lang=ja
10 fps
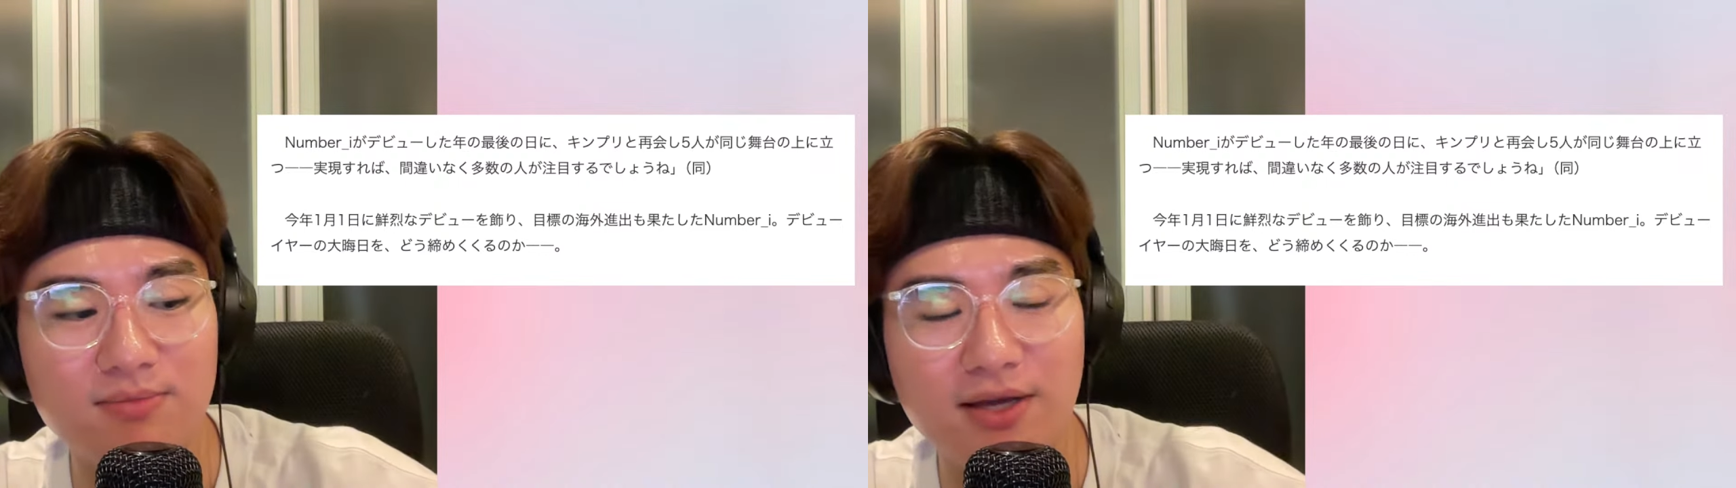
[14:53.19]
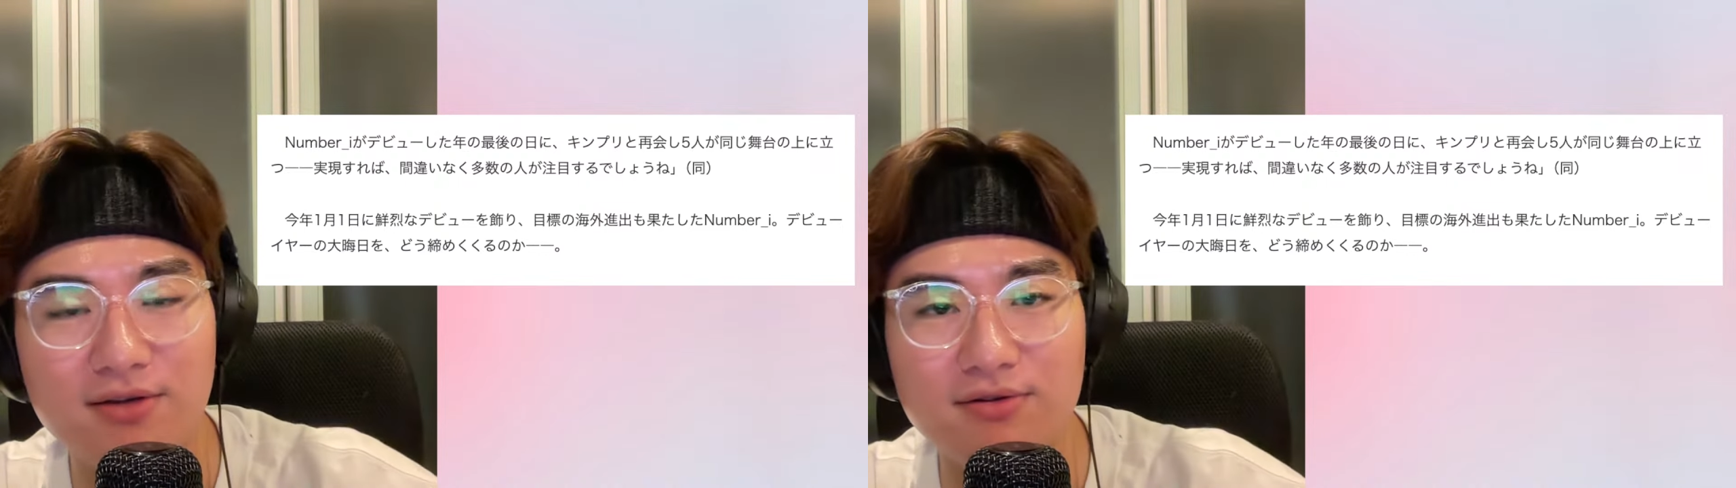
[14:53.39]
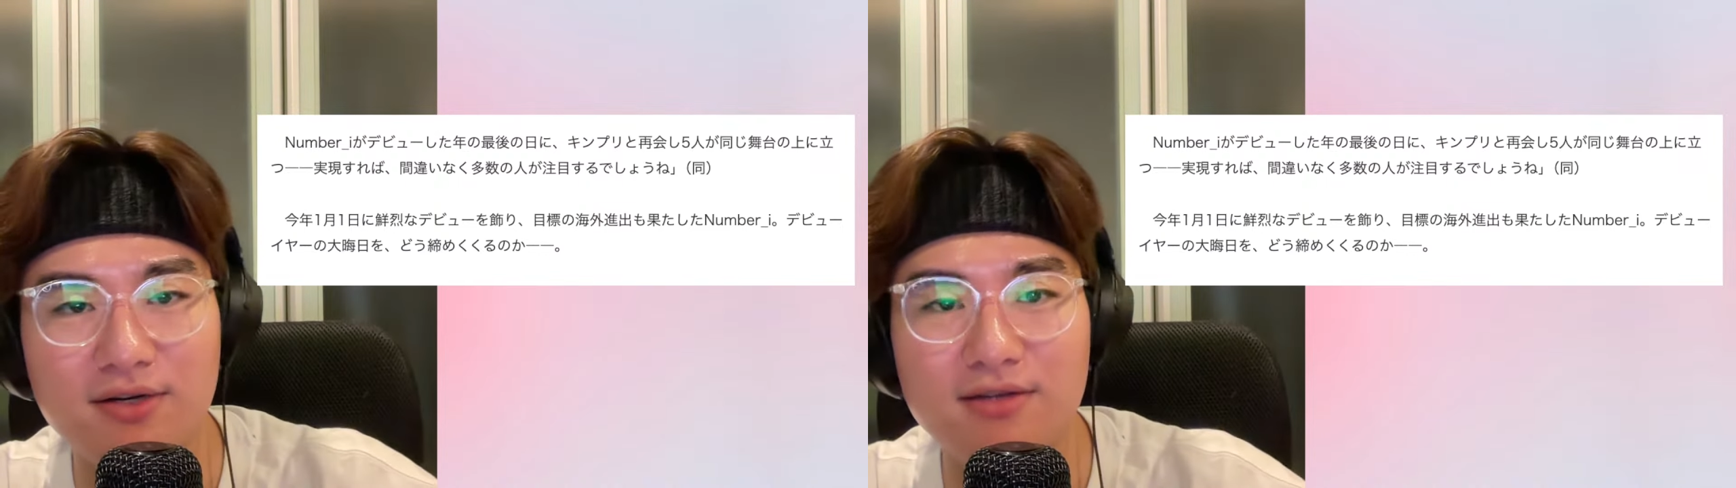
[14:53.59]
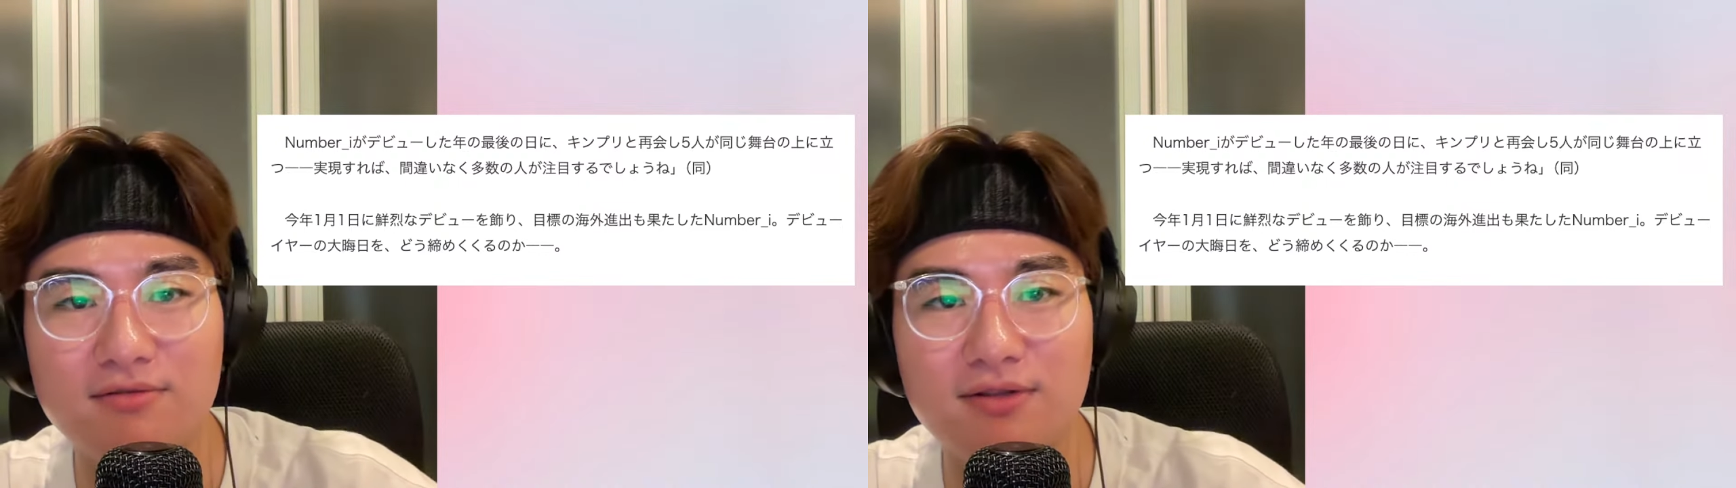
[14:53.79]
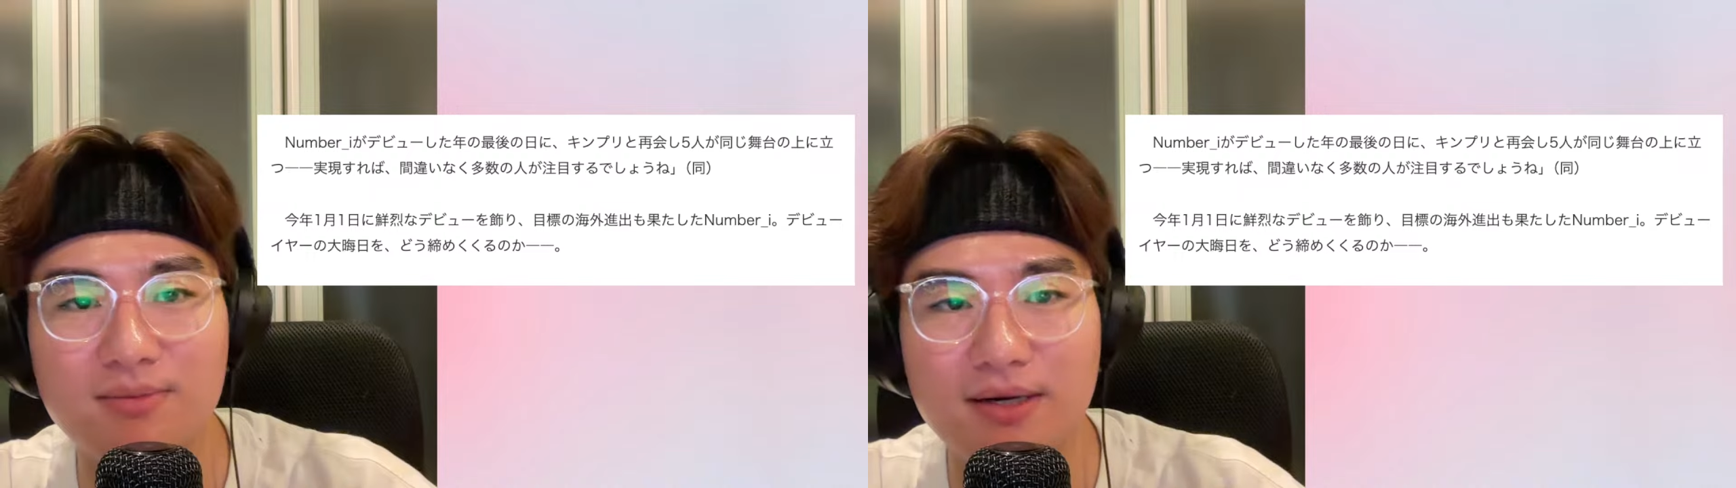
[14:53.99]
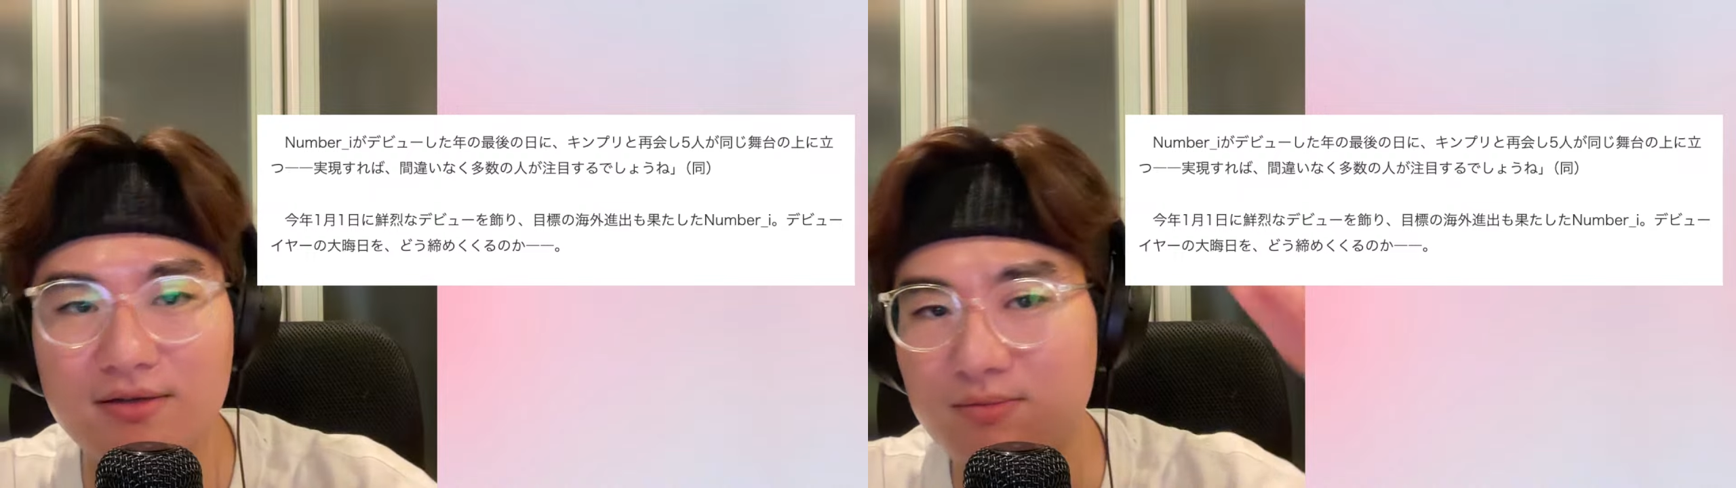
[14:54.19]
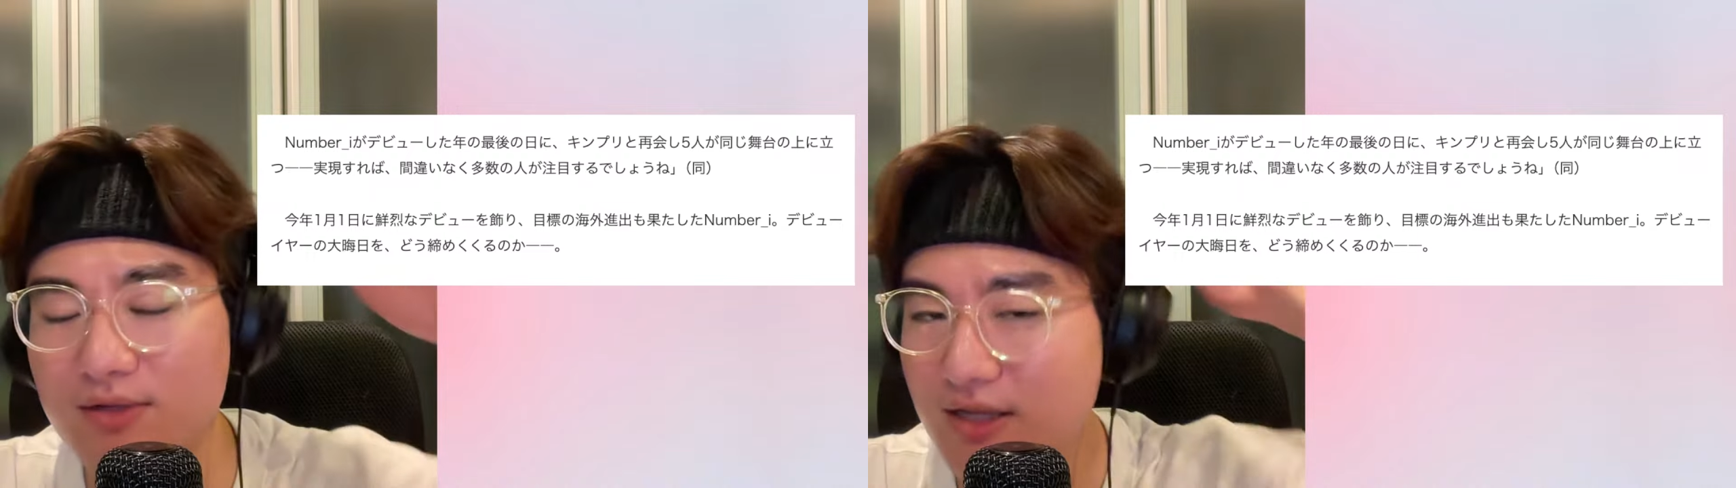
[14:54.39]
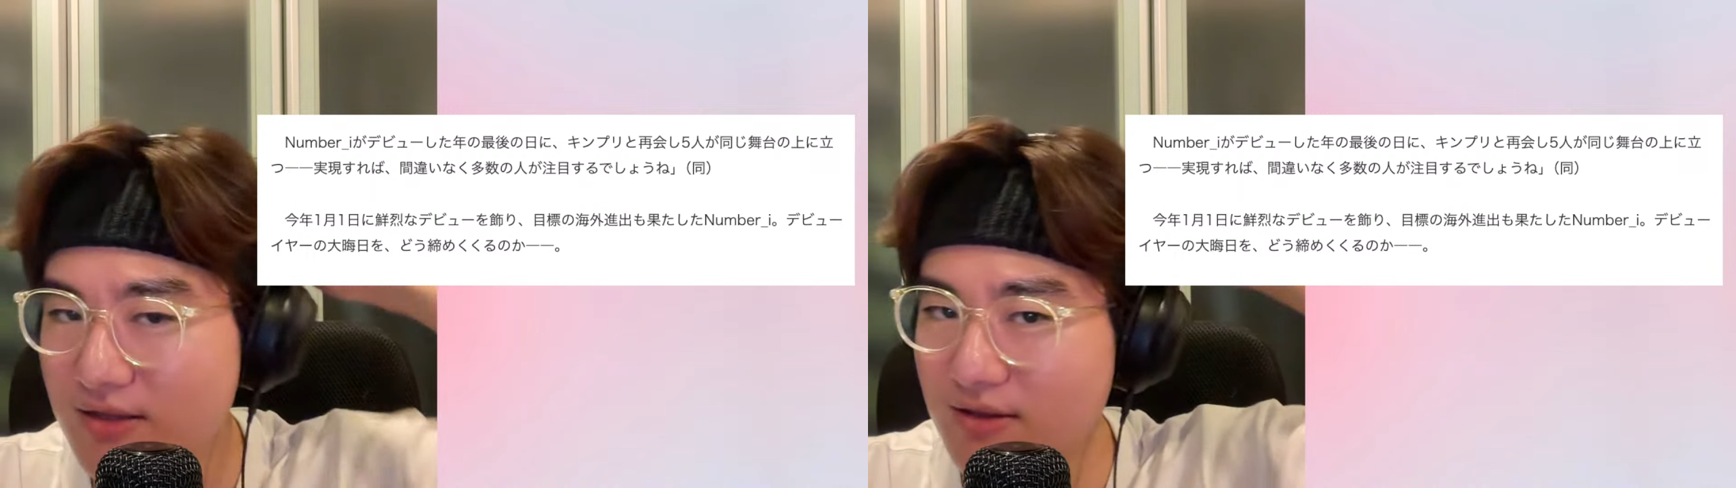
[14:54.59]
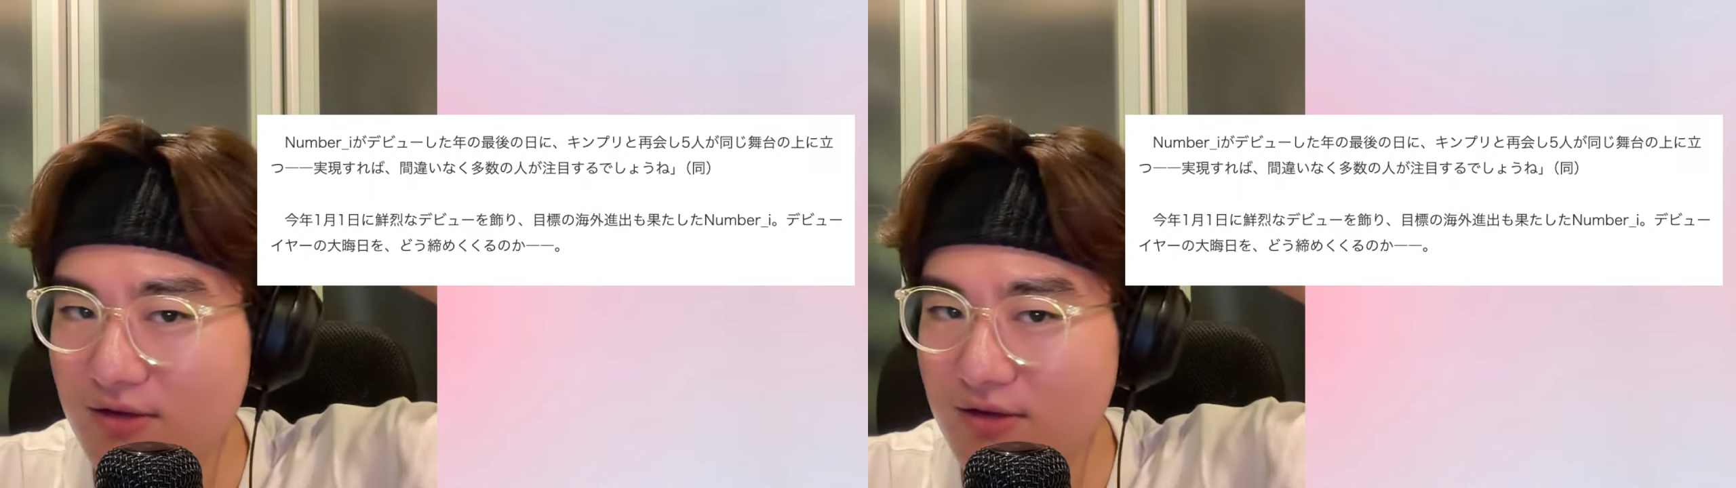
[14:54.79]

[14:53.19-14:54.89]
名誉のある歌番組でっ